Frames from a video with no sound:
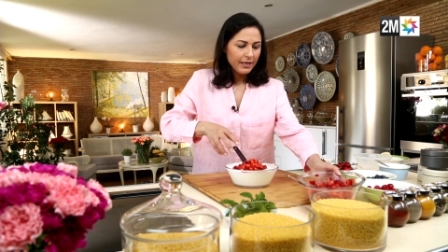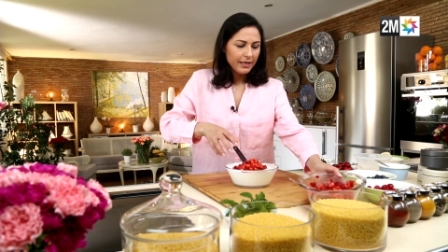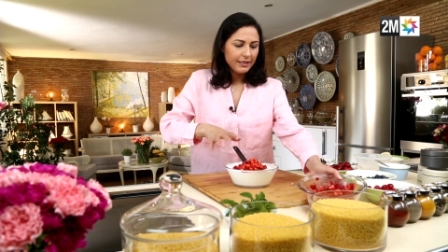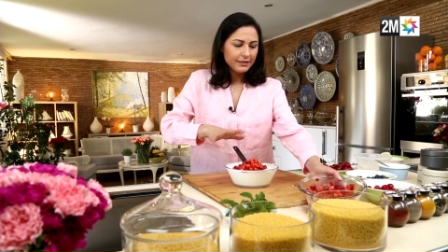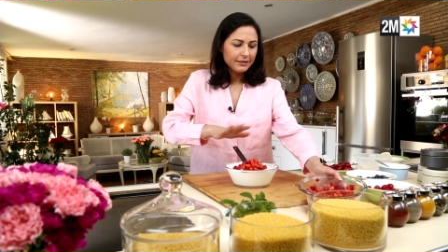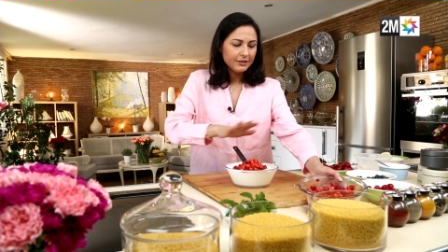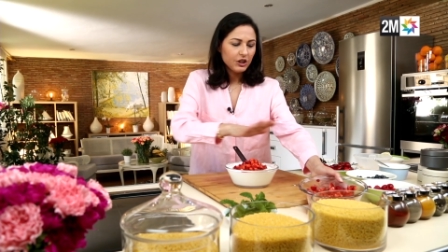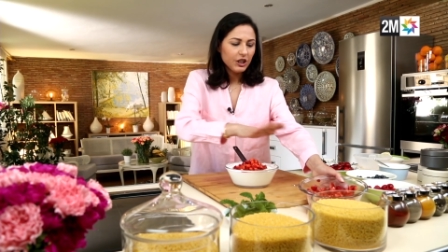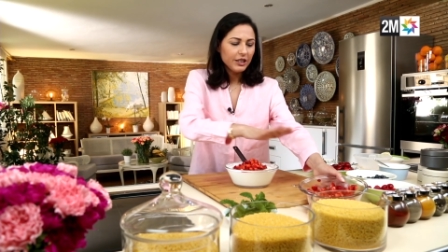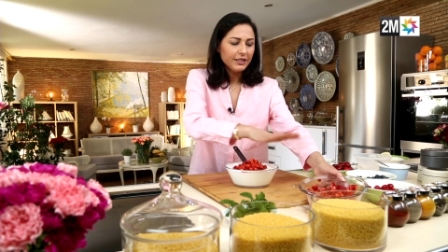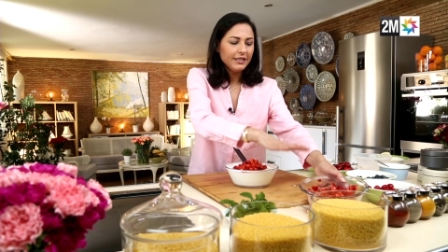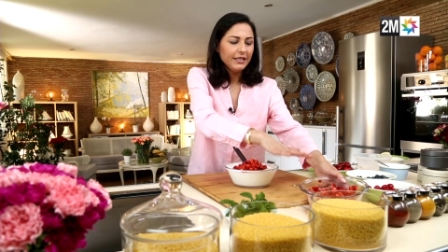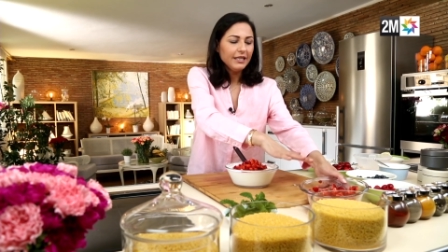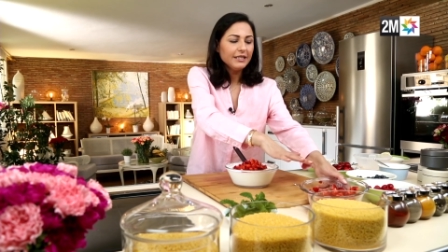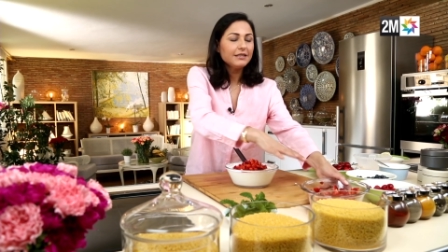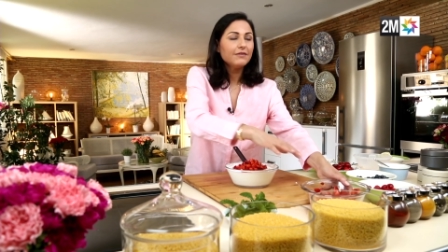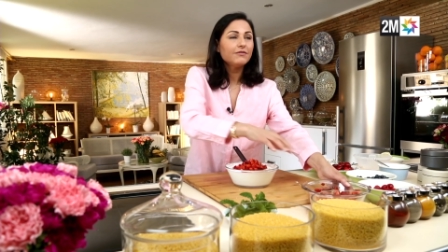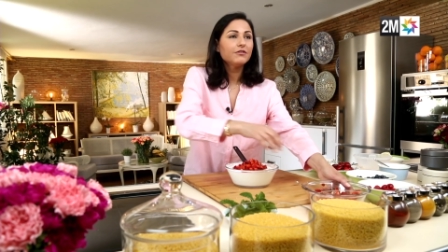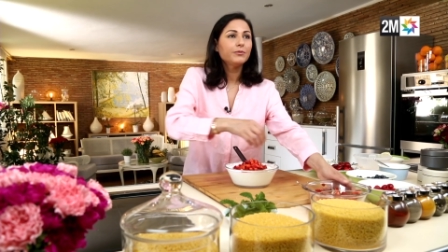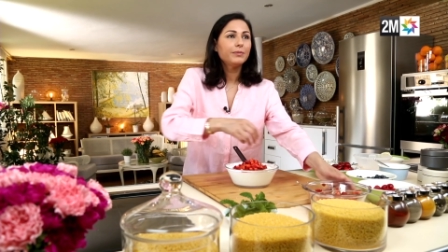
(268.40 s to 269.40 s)
هذا الشيء غادي
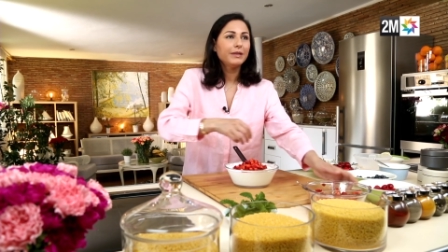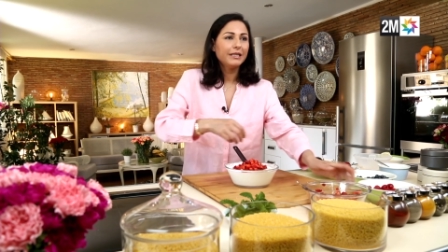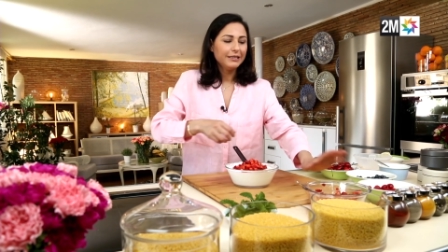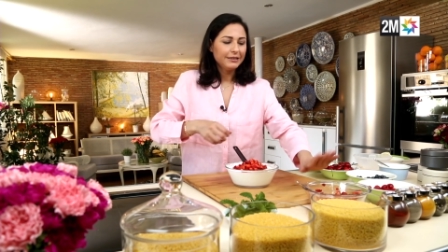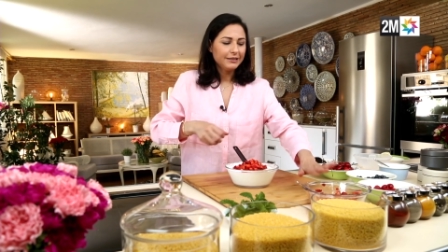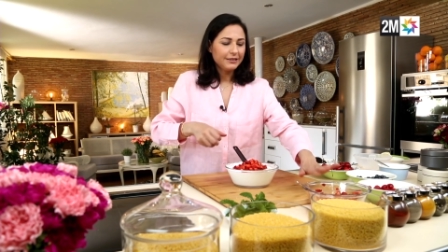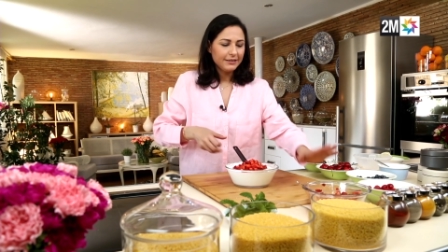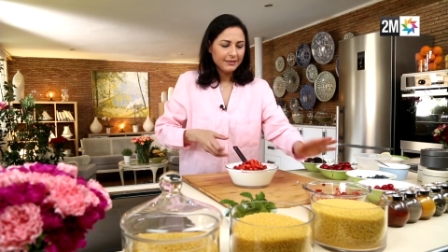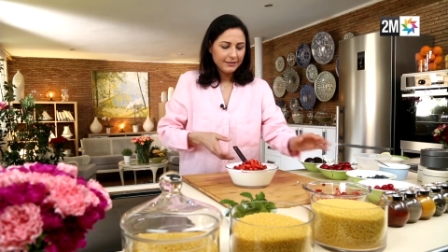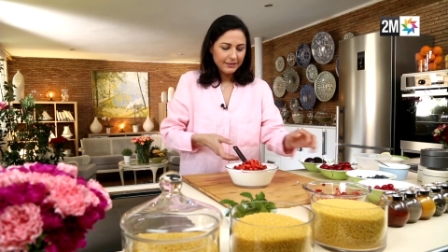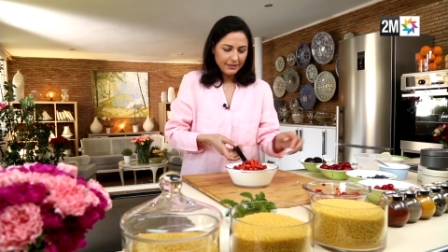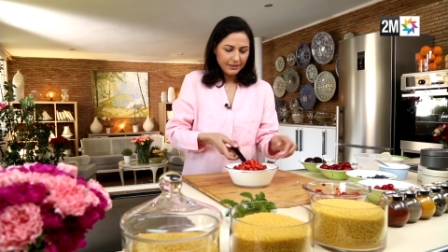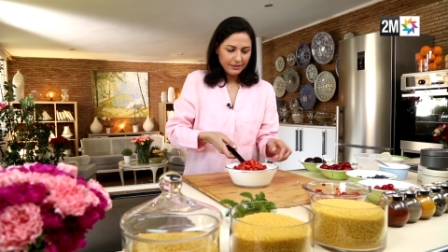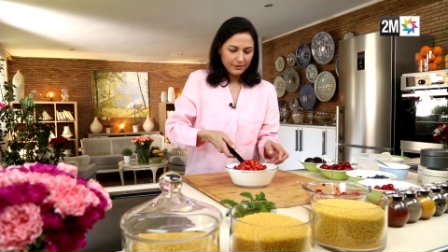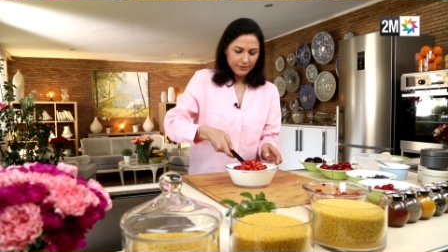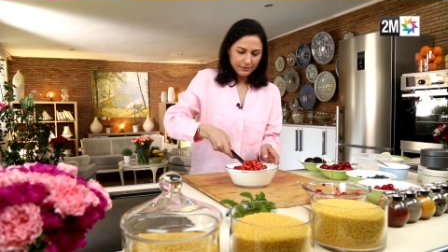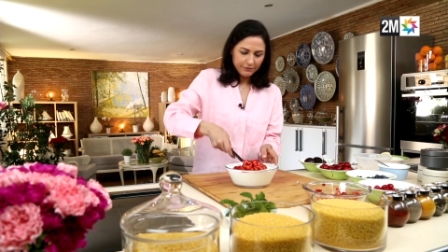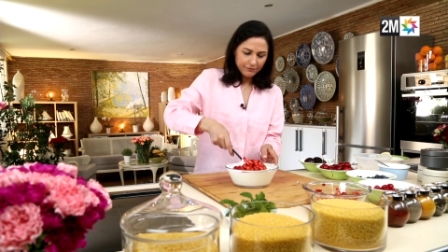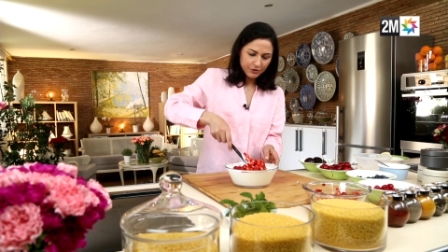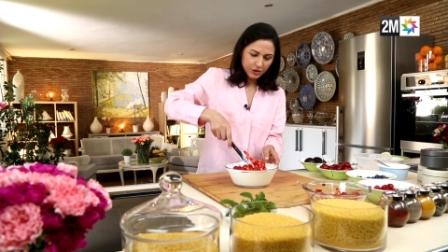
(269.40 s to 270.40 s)
نحتفظ به للتزيين
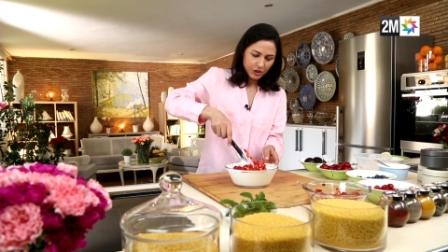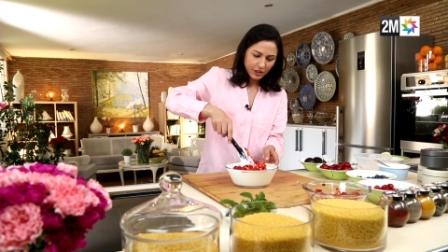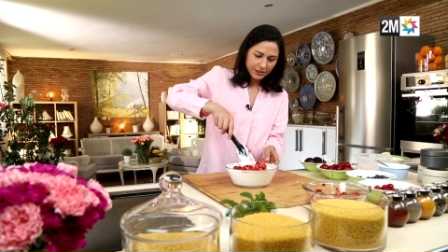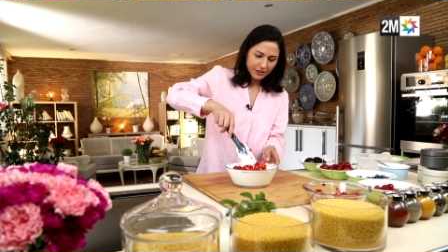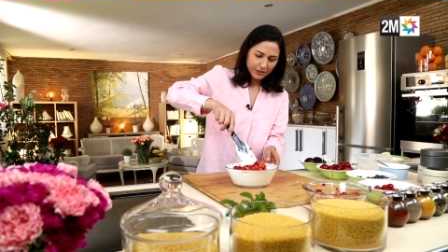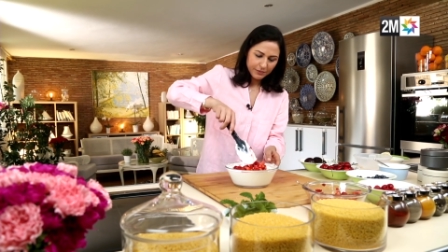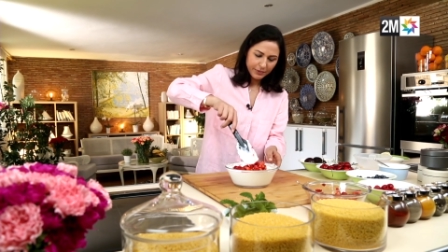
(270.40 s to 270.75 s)
فاش غادي